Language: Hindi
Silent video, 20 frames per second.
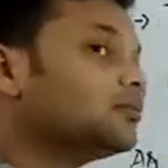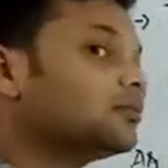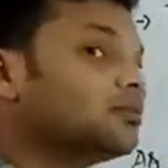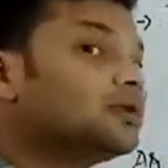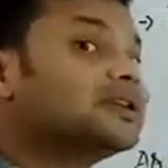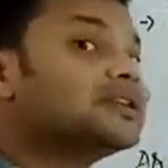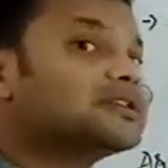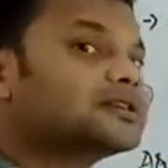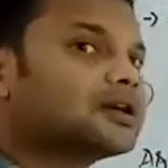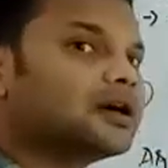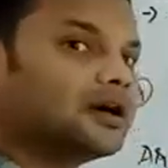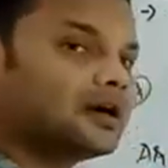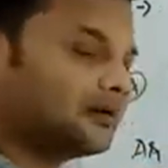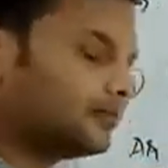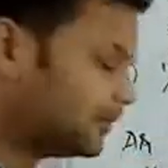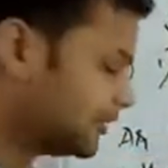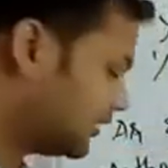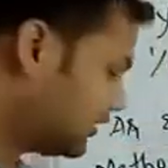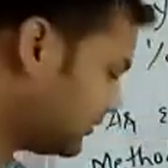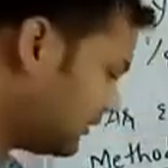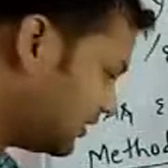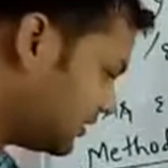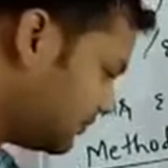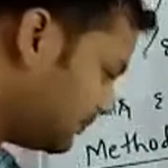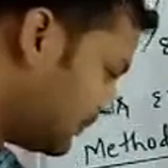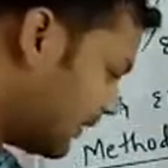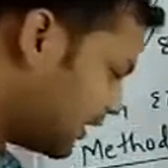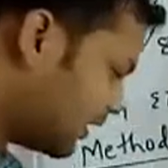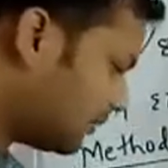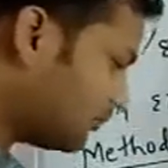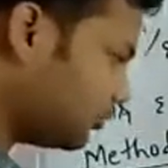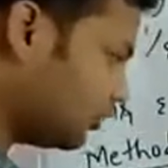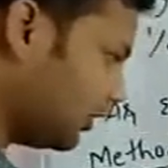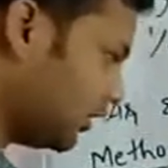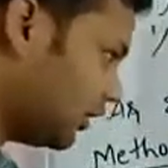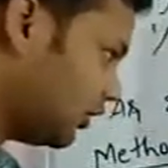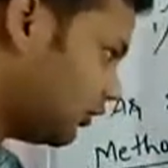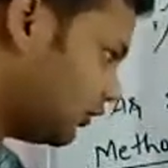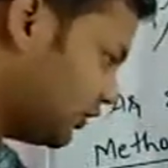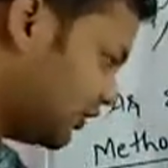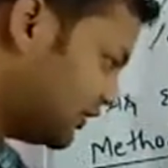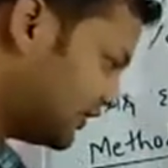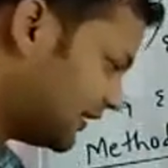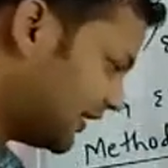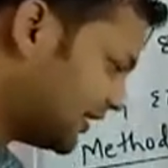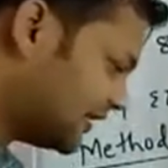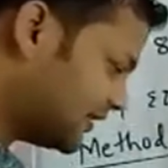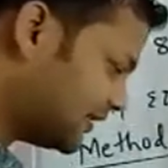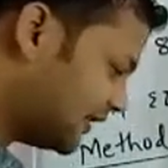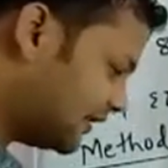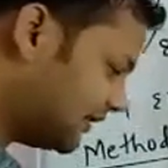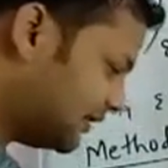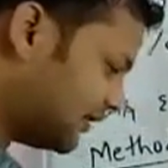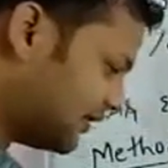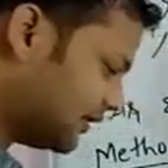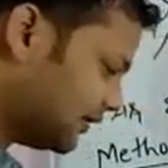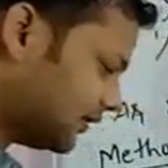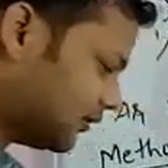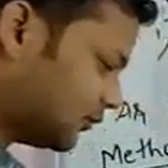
किसका मतलब इस पैराबोला और इस टेंजेंट का